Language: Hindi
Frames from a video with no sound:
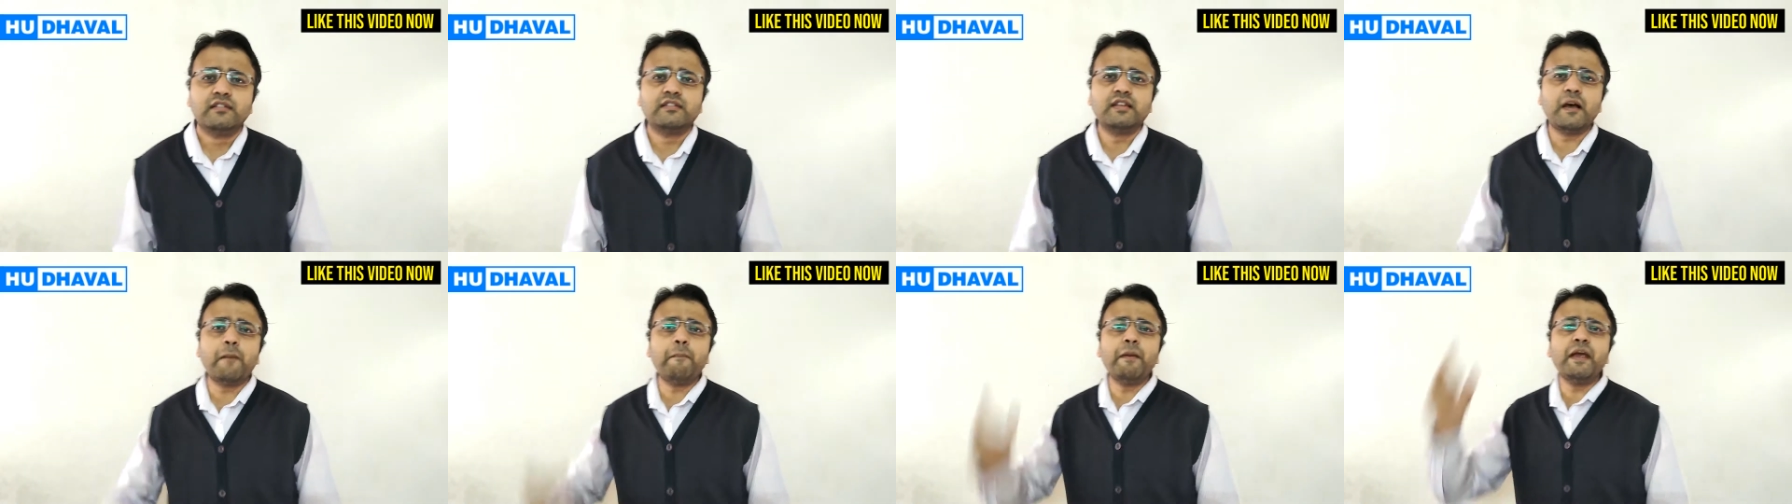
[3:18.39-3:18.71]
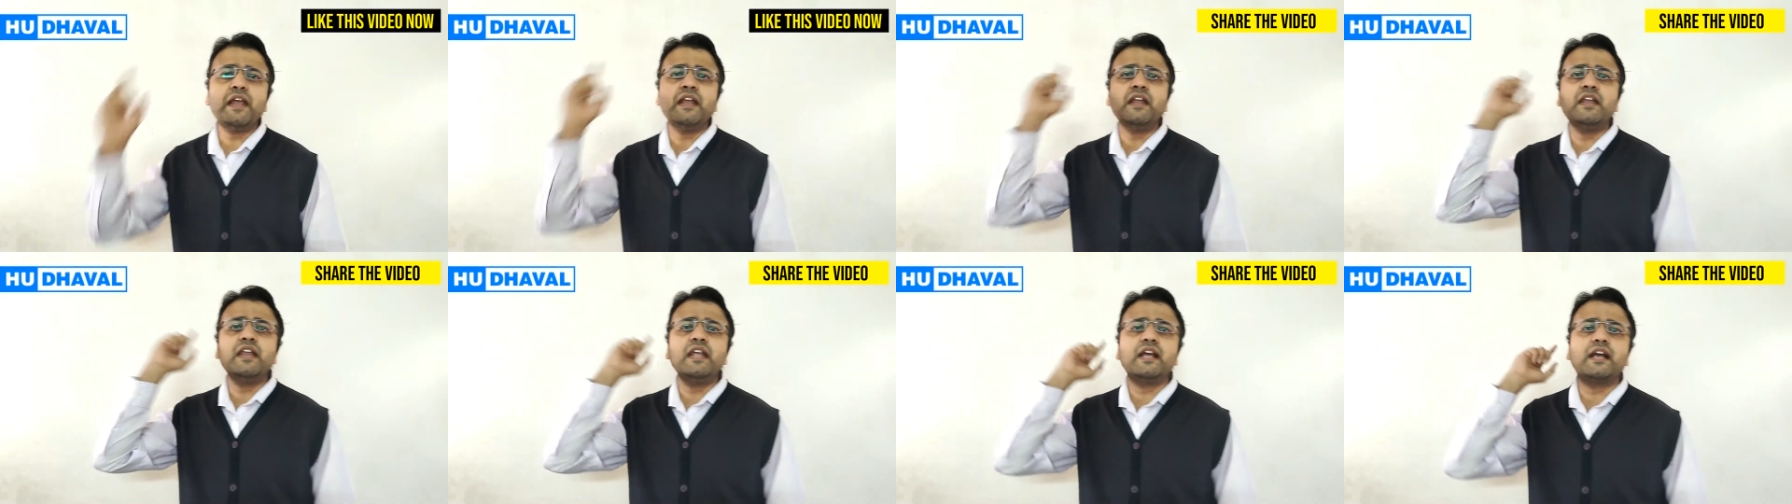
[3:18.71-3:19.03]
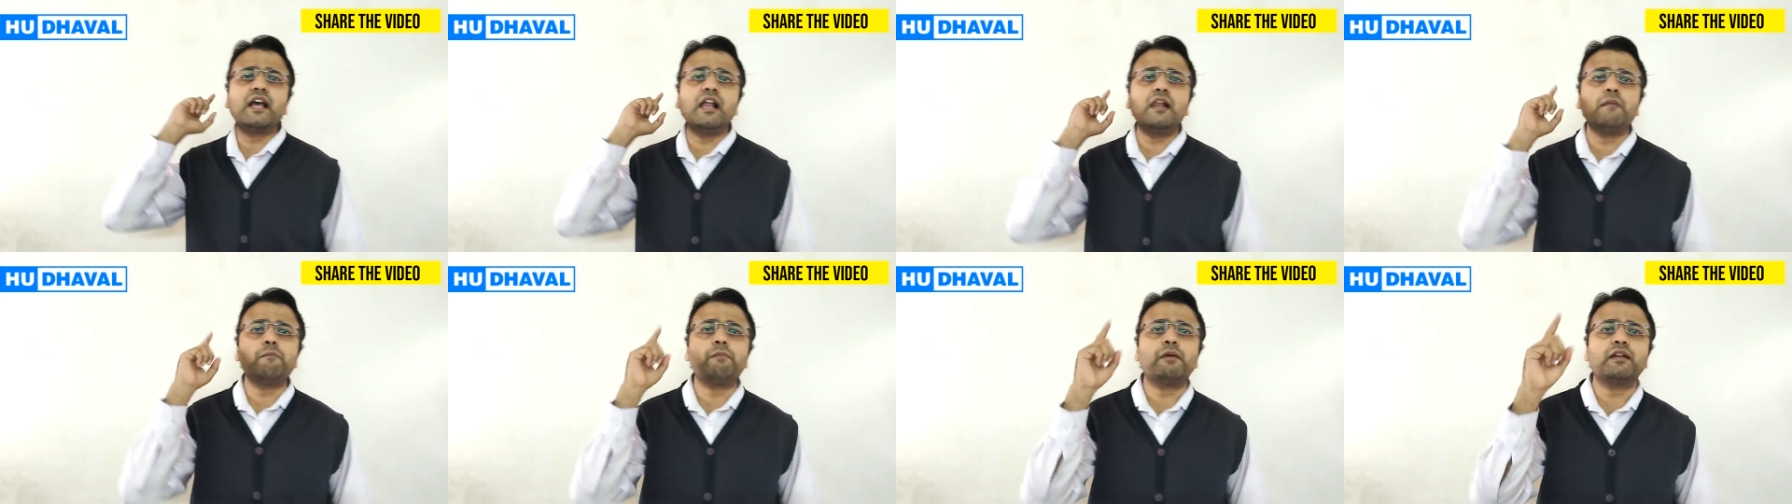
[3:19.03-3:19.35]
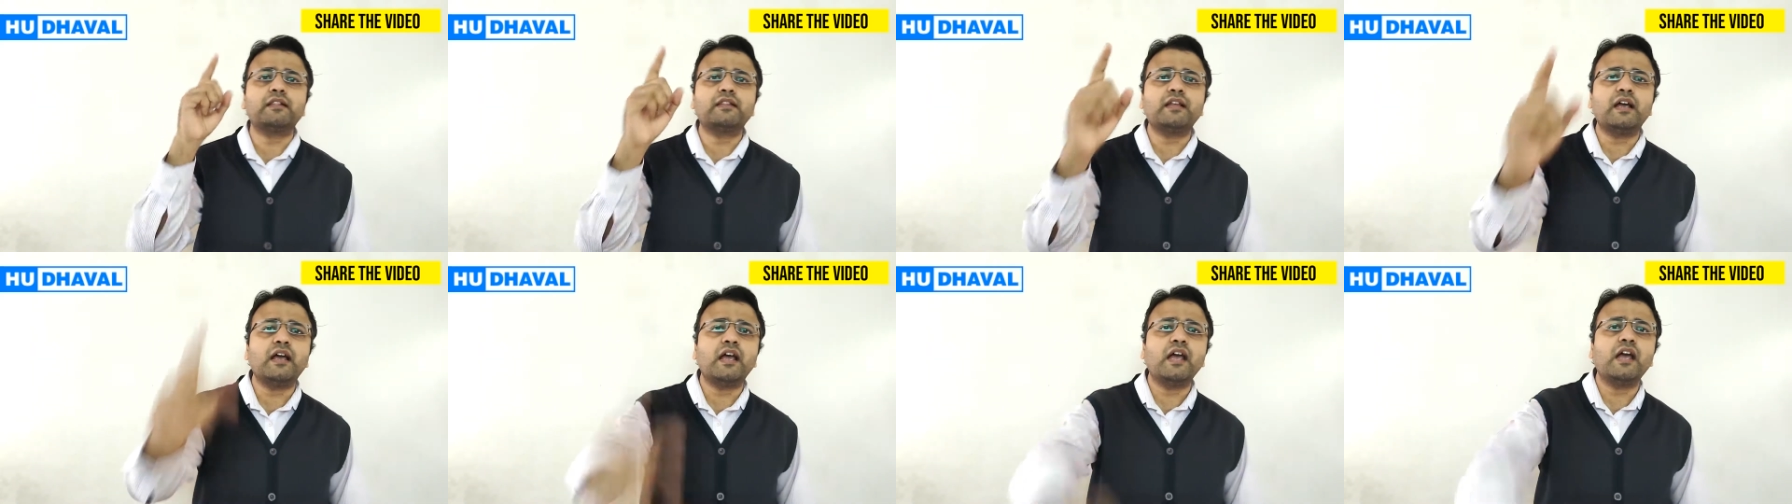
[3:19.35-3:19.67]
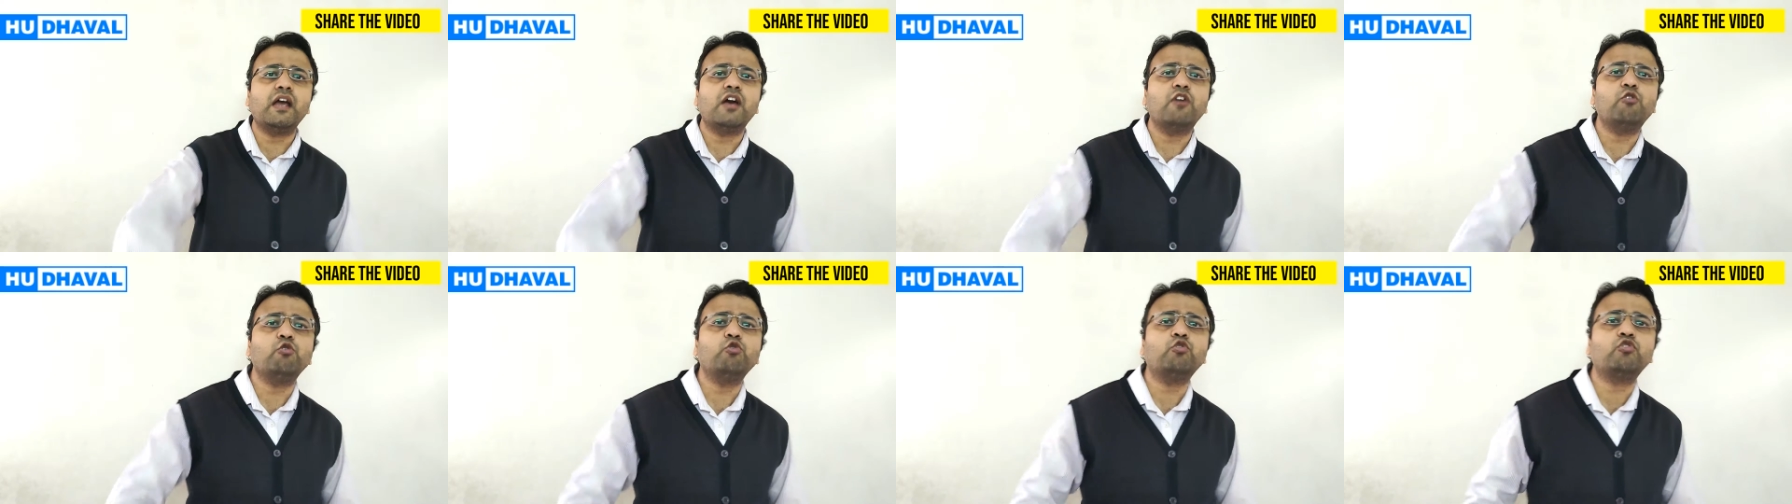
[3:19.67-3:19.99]
सभी निकल पड़ते
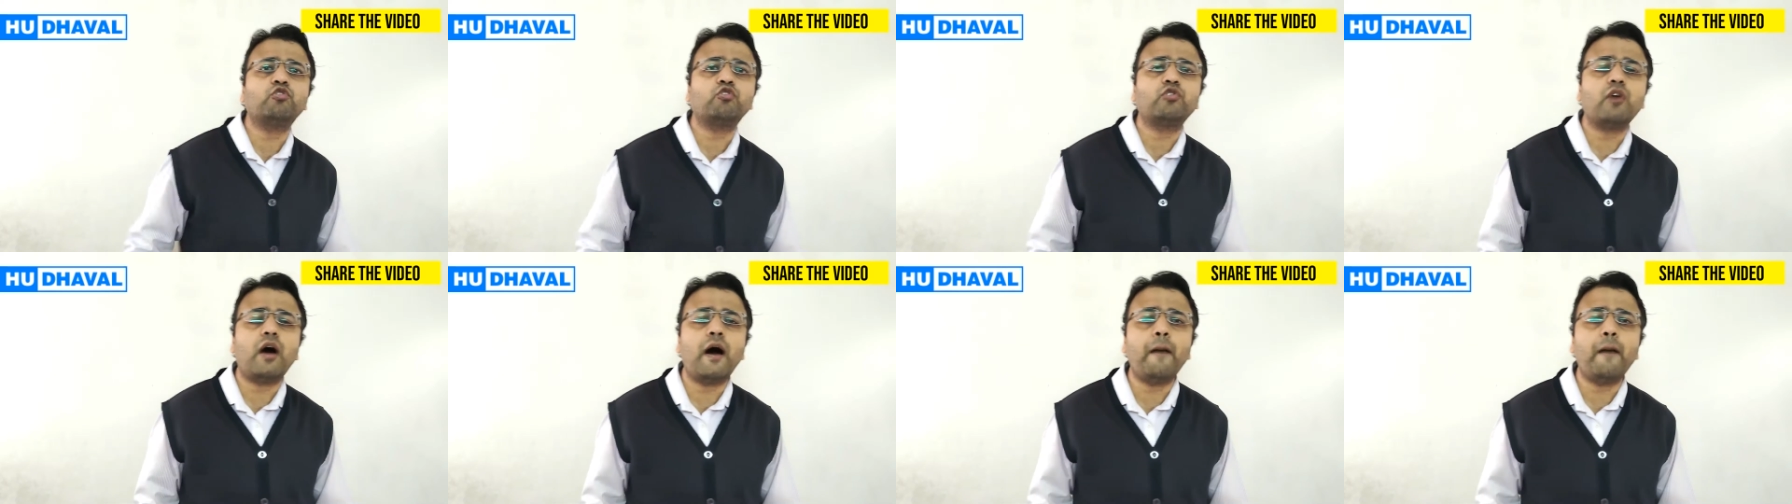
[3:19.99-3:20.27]
हैं उस